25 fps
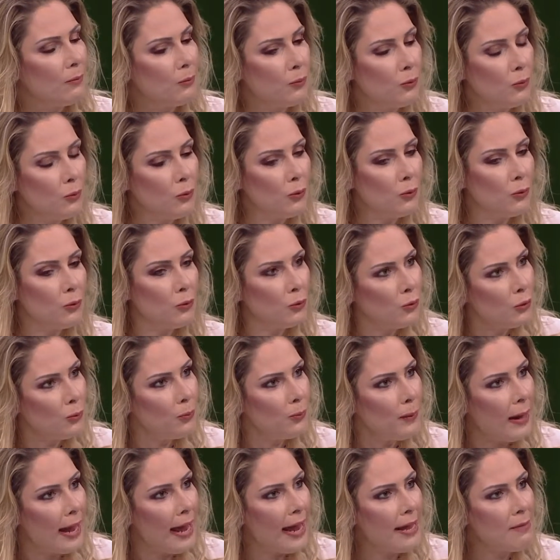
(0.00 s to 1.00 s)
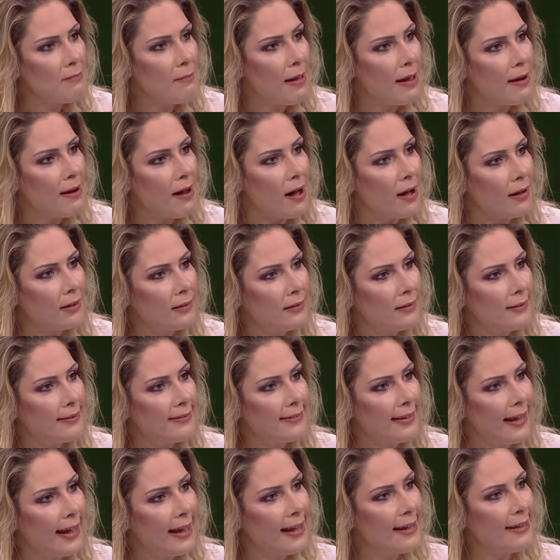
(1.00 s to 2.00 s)
Bu grup en
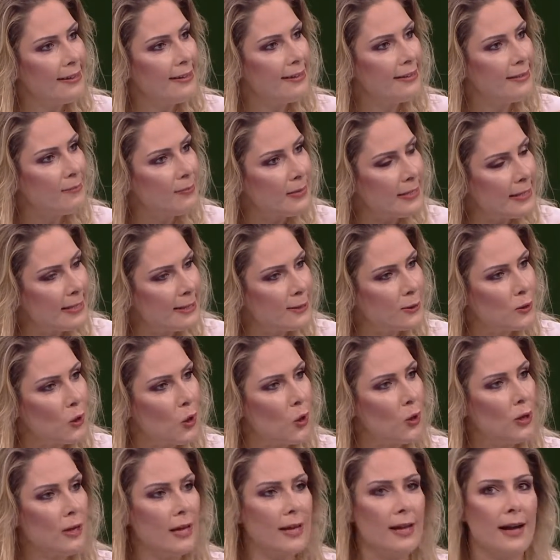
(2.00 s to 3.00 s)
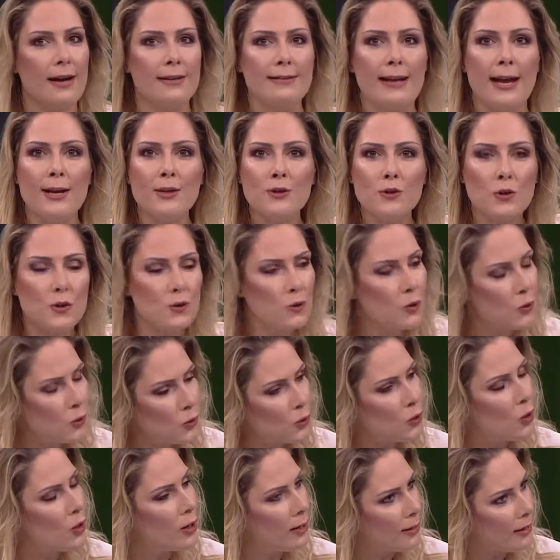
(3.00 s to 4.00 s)
meraklı, en bizi zorlayan, en çok soru
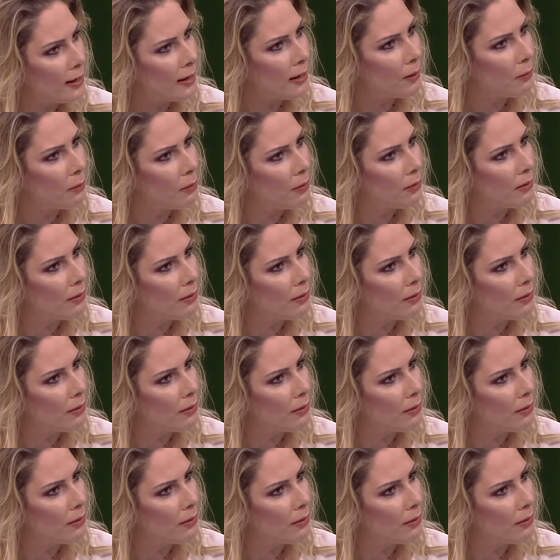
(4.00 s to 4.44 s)
soran ekip.